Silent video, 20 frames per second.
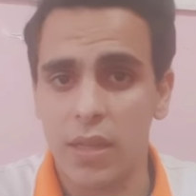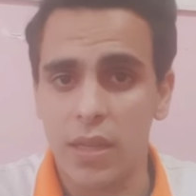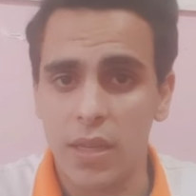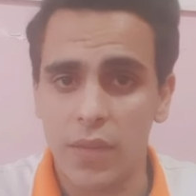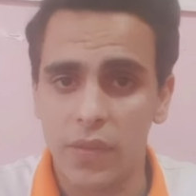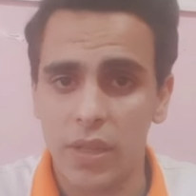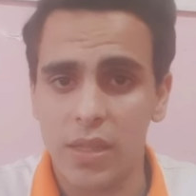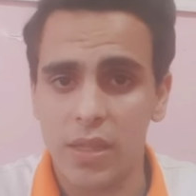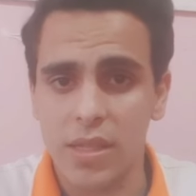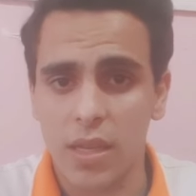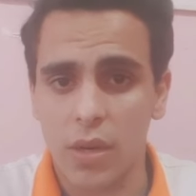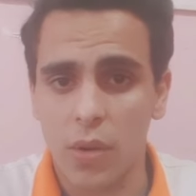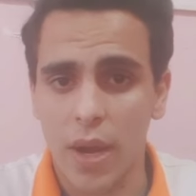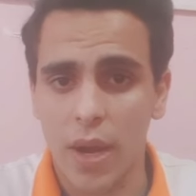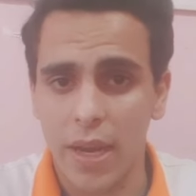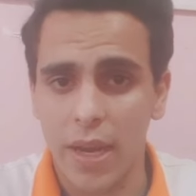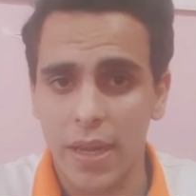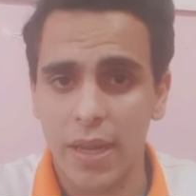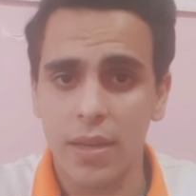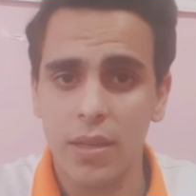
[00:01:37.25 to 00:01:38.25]
اللي في ثالثه ثانوي
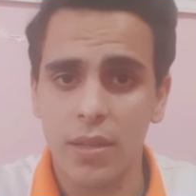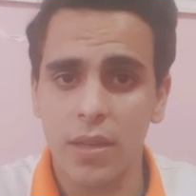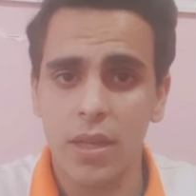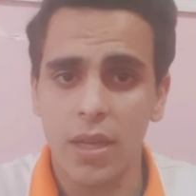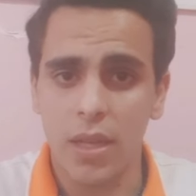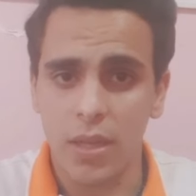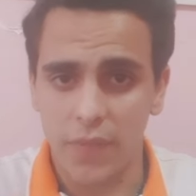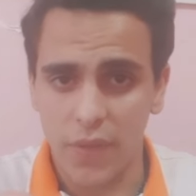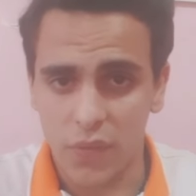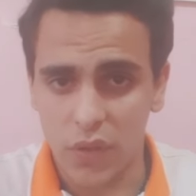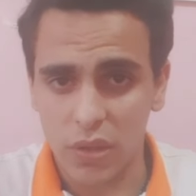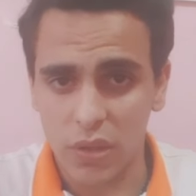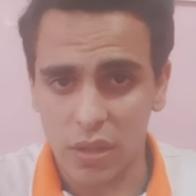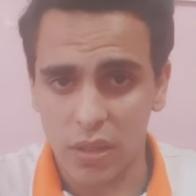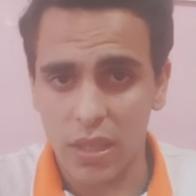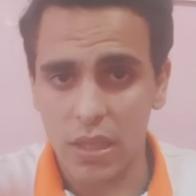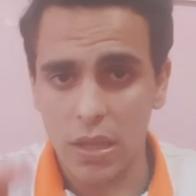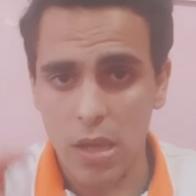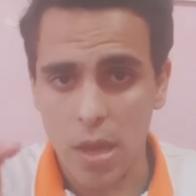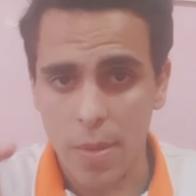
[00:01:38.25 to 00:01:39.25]
حاليا في الفتره
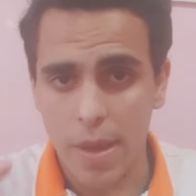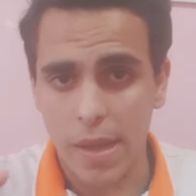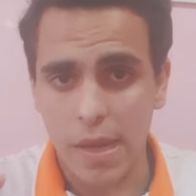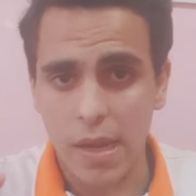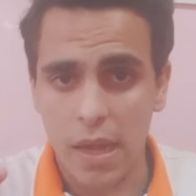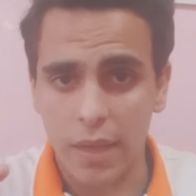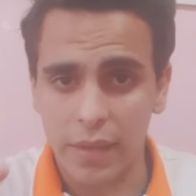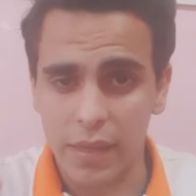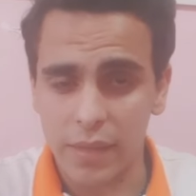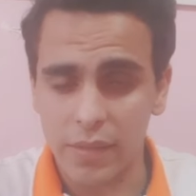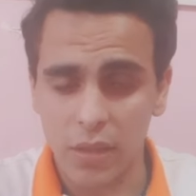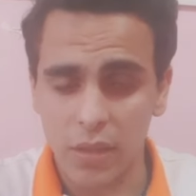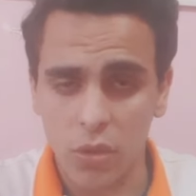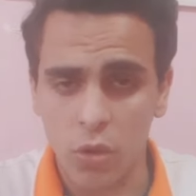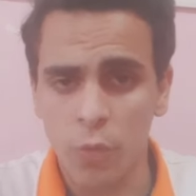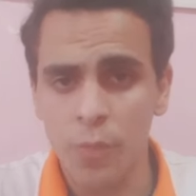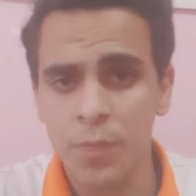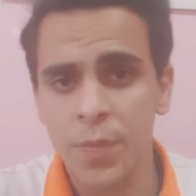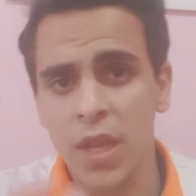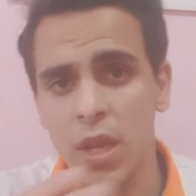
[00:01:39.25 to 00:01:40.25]
دي اللي هيبقى لها 30
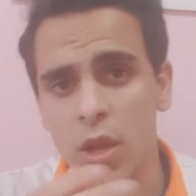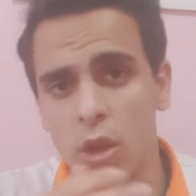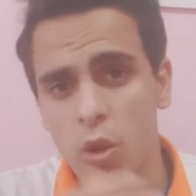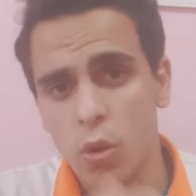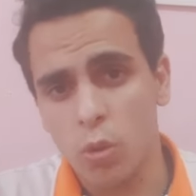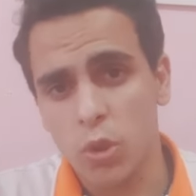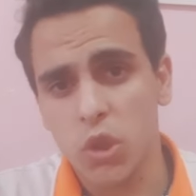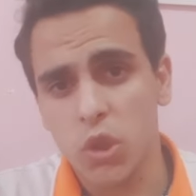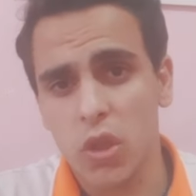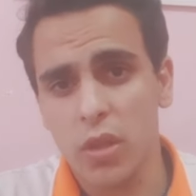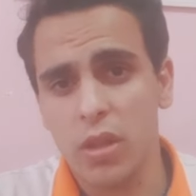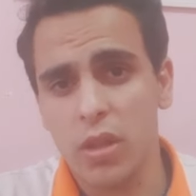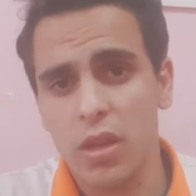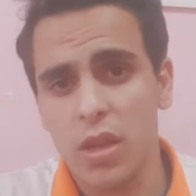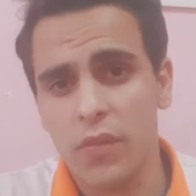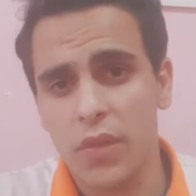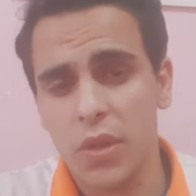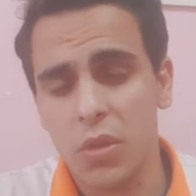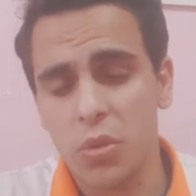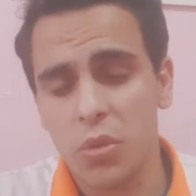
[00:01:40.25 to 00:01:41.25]
يوم وان شاء الله
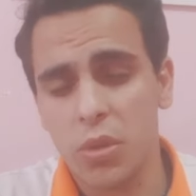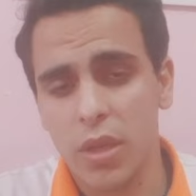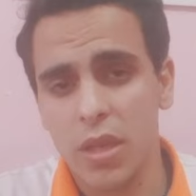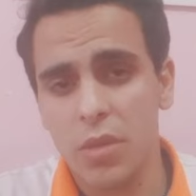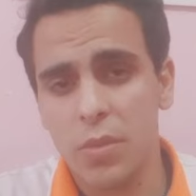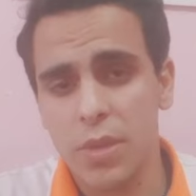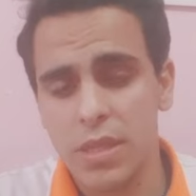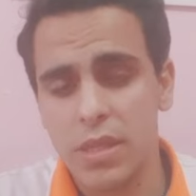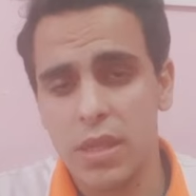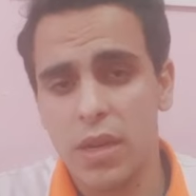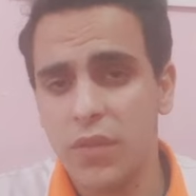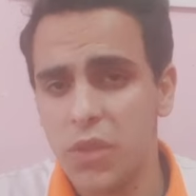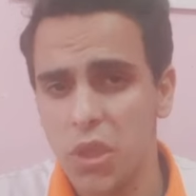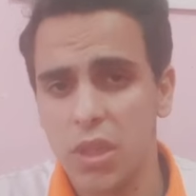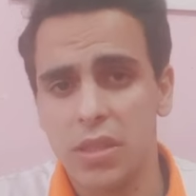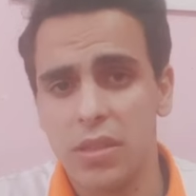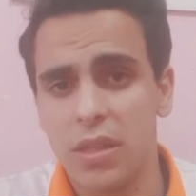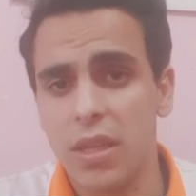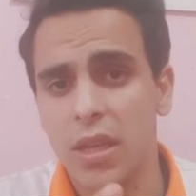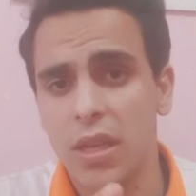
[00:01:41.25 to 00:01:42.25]
لنا فيديو تاني باذن الله
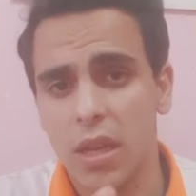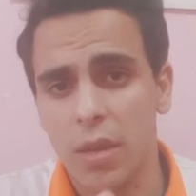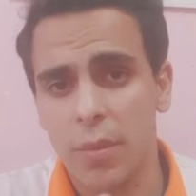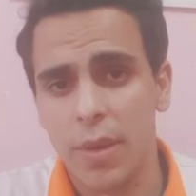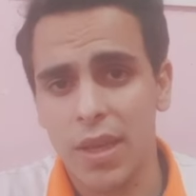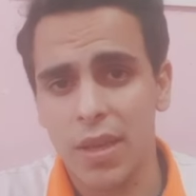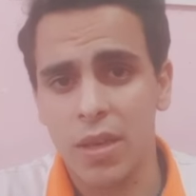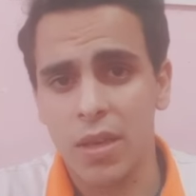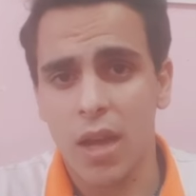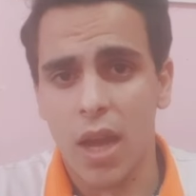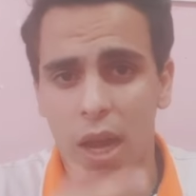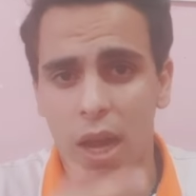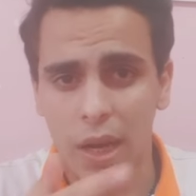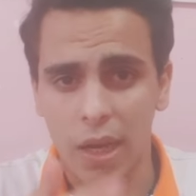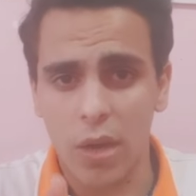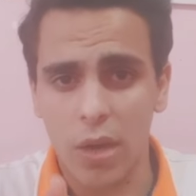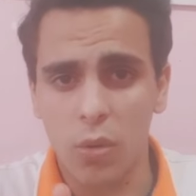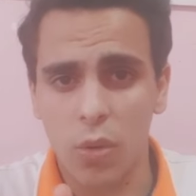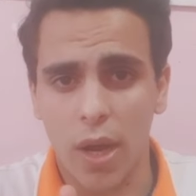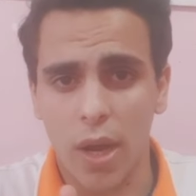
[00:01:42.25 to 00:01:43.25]
فيديوهات كتير كمان
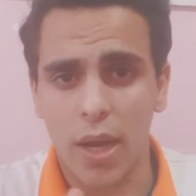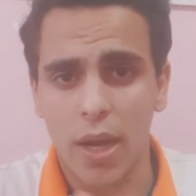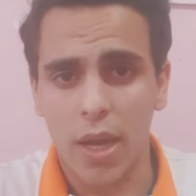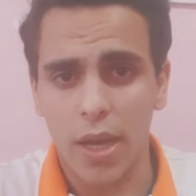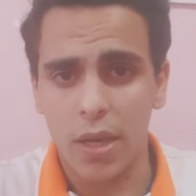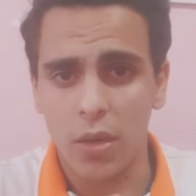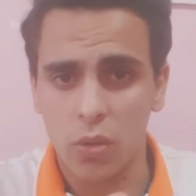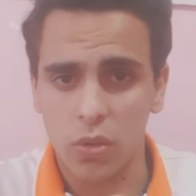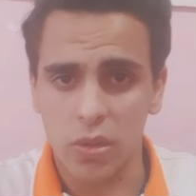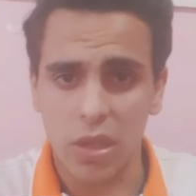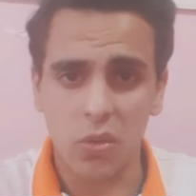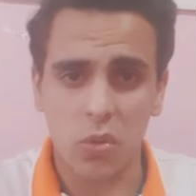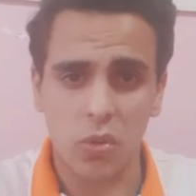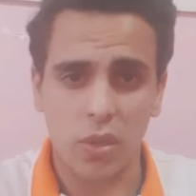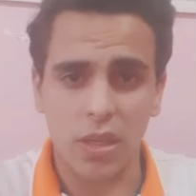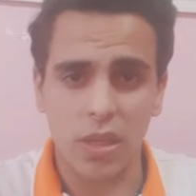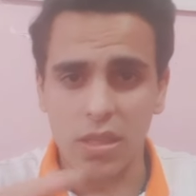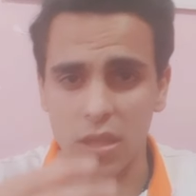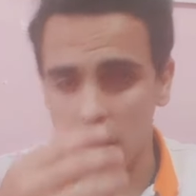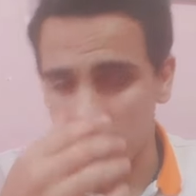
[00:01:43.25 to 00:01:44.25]
هحكي لكم على انكم تاخدوا
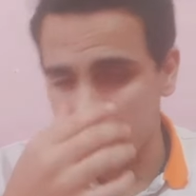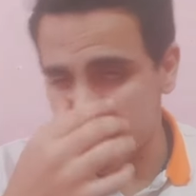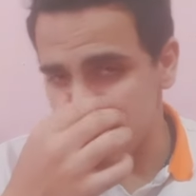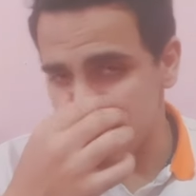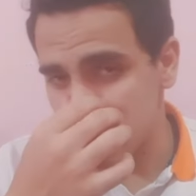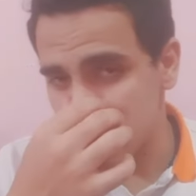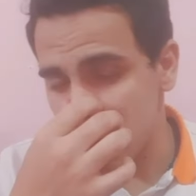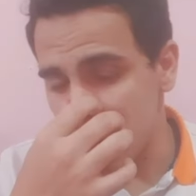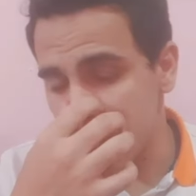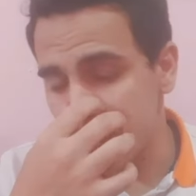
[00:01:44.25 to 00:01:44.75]
ثالثه ثانوي ازاي